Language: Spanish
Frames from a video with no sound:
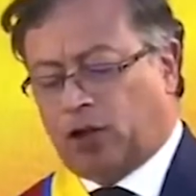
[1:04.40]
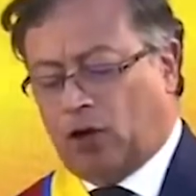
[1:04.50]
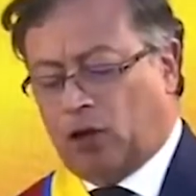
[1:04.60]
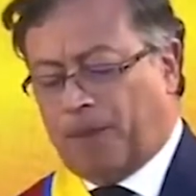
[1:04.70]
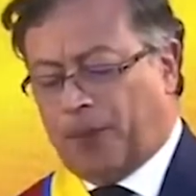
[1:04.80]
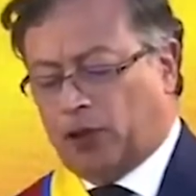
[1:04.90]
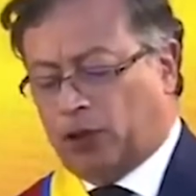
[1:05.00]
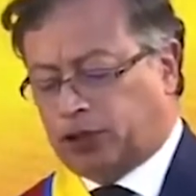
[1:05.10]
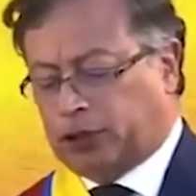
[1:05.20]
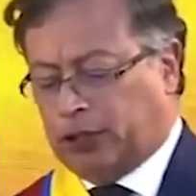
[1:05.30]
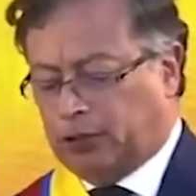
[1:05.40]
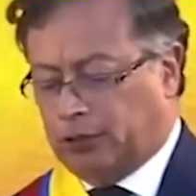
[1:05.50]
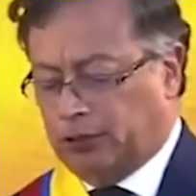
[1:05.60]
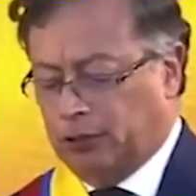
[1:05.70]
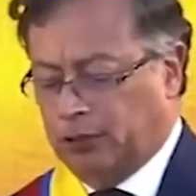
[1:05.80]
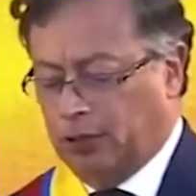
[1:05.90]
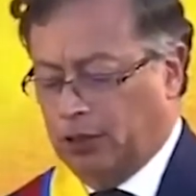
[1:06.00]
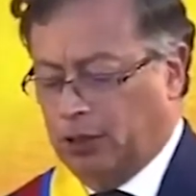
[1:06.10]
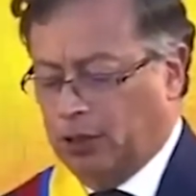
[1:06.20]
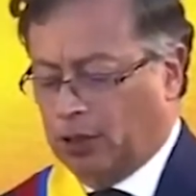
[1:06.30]
todo
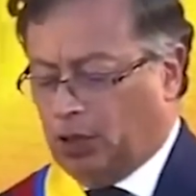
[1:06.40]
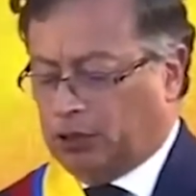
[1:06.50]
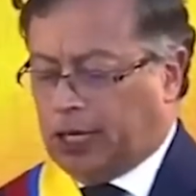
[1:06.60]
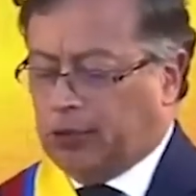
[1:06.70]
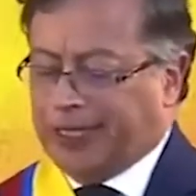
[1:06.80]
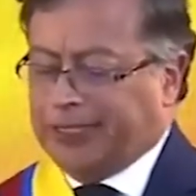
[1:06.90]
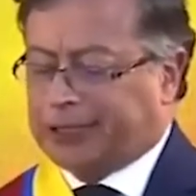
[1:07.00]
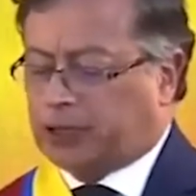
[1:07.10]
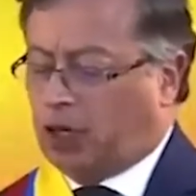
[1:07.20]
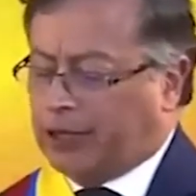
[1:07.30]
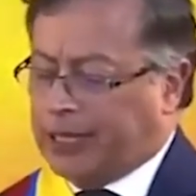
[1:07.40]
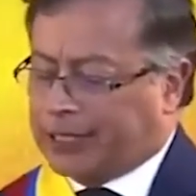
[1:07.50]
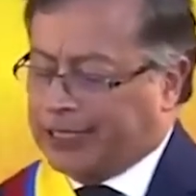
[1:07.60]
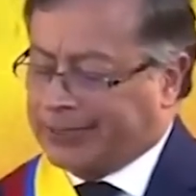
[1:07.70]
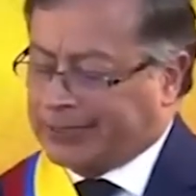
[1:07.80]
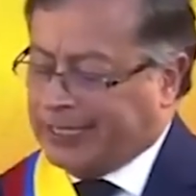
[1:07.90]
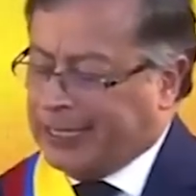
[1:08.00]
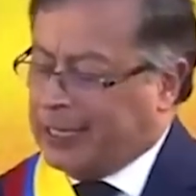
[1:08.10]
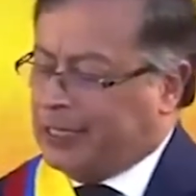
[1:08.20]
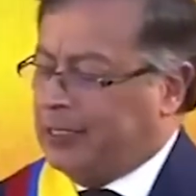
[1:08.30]
pronóstico, contra una historia que
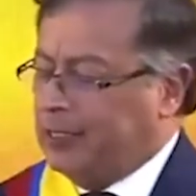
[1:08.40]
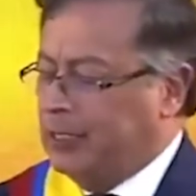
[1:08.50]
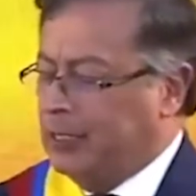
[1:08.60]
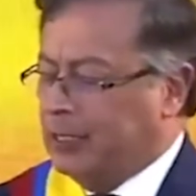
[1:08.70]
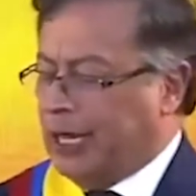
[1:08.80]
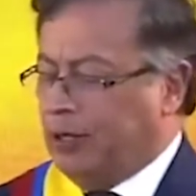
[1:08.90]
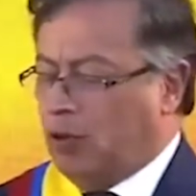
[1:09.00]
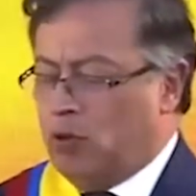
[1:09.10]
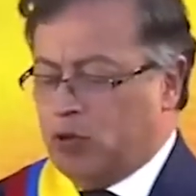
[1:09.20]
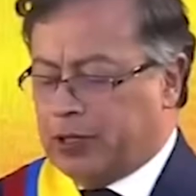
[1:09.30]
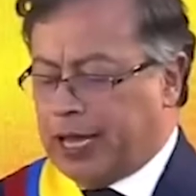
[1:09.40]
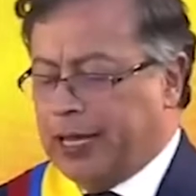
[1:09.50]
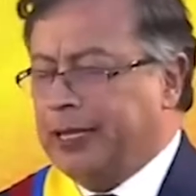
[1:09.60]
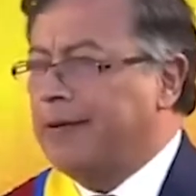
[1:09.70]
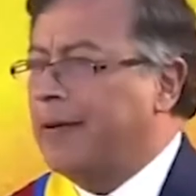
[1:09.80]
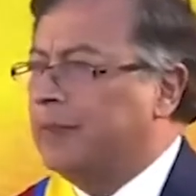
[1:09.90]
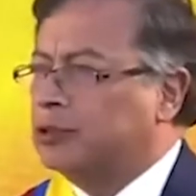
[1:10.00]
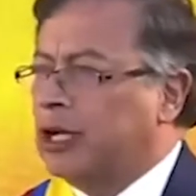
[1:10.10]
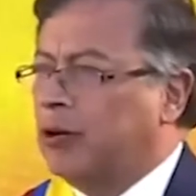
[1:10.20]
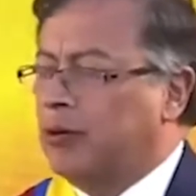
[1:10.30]
decía que nunca
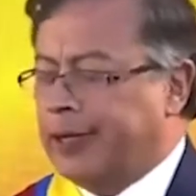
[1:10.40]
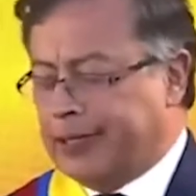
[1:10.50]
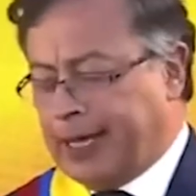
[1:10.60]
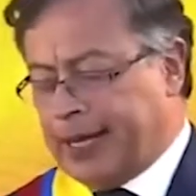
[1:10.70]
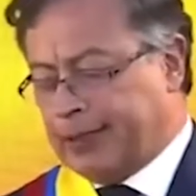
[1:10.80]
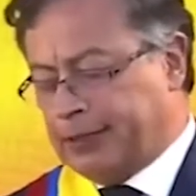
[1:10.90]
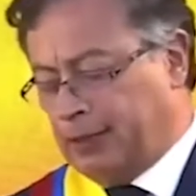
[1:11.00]
íbamos a gobernar,